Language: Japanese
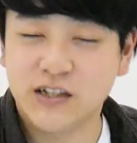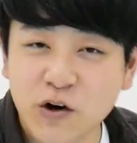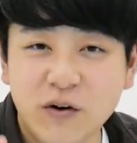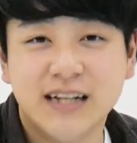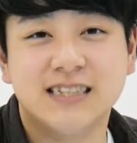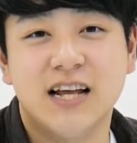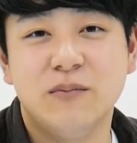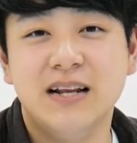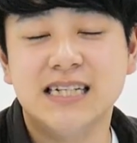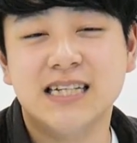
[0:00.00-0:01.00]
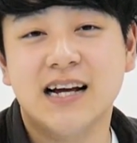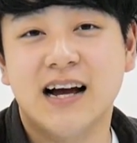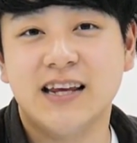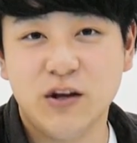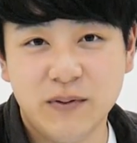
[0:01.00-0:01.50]
今日はですね、皆さん
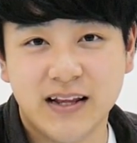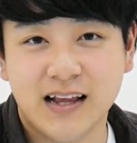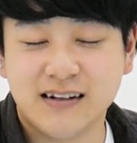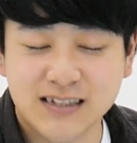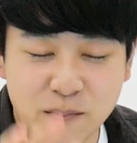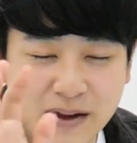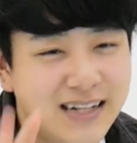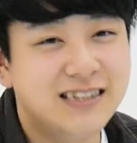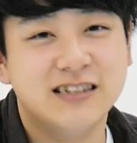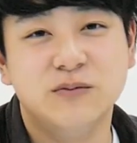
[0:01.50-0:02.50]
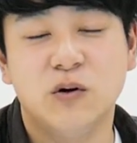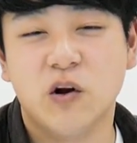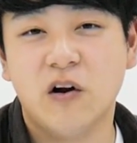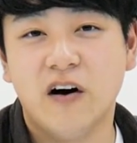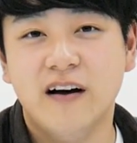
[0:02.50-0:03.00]
が日々たくさん目にするも
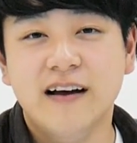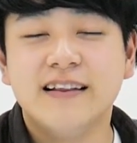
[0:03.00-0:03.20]
のの